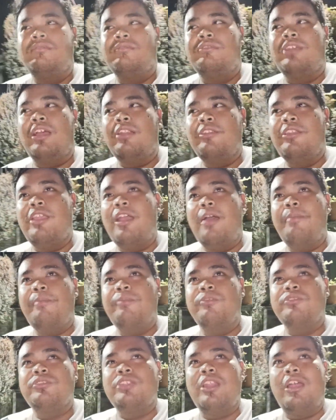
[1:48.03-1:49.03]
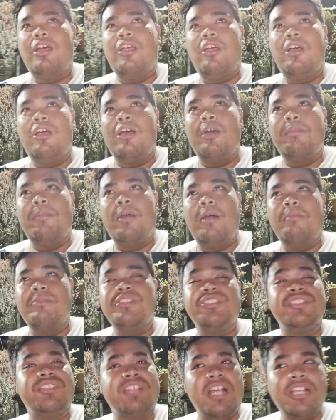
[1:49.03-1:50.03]
Dan dia selalu, apa
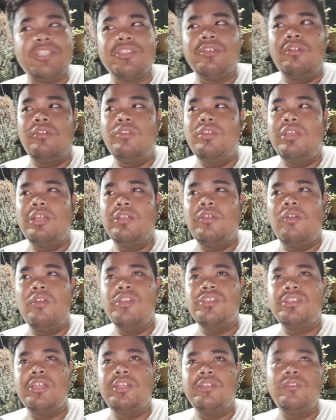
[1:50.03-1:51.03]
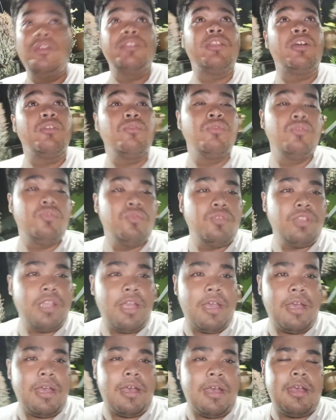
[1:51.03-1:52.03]
menjas kalau ikan koi saya itu ada
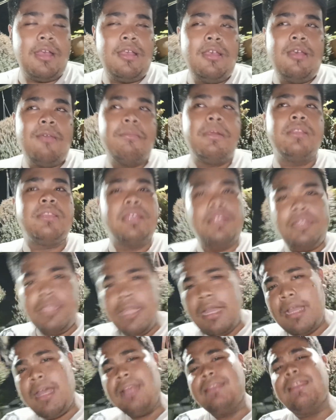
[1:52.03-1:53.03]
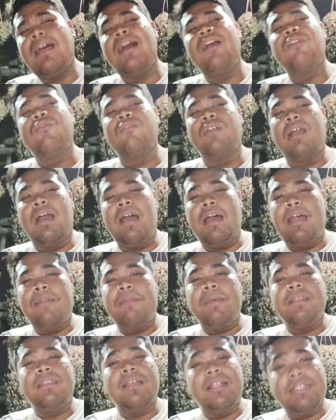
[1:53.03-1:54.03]
kutunya. Padahal dia nggak tahu kan,
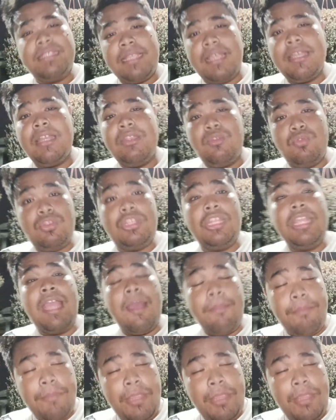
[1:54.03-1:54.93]
padahal saya tuh tiap